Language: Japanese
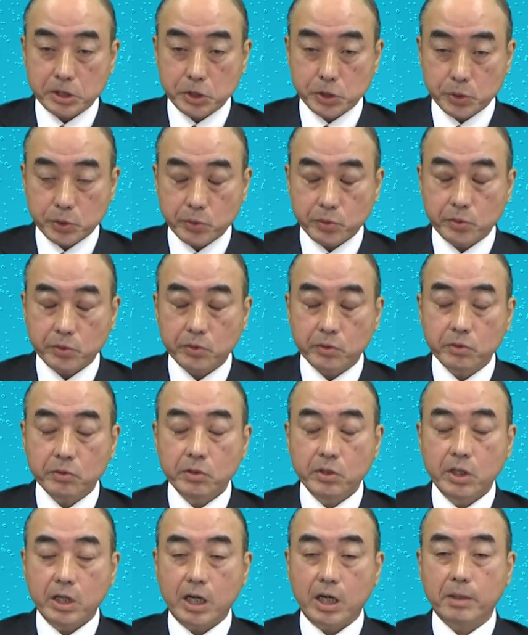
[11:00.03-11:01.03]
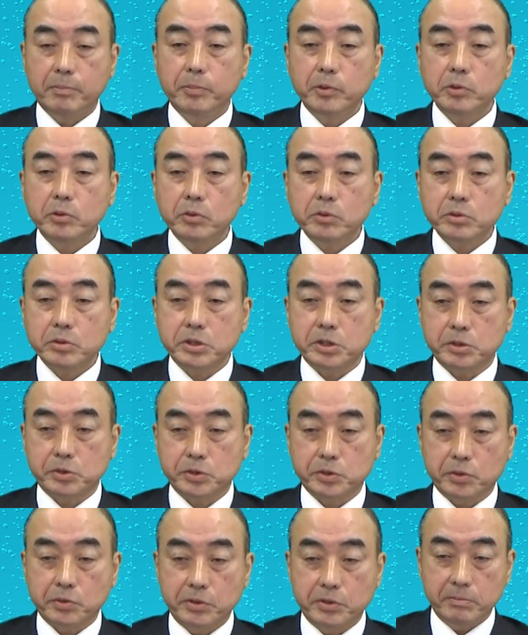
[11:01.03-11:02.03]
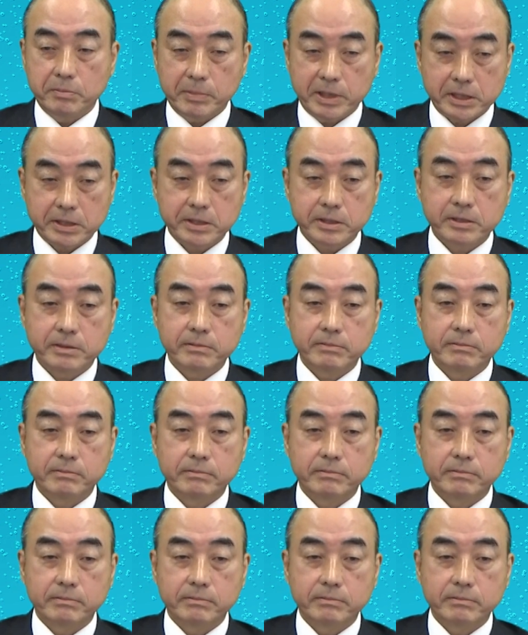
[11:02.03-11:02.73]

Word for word: 象をアポトーシスと言す。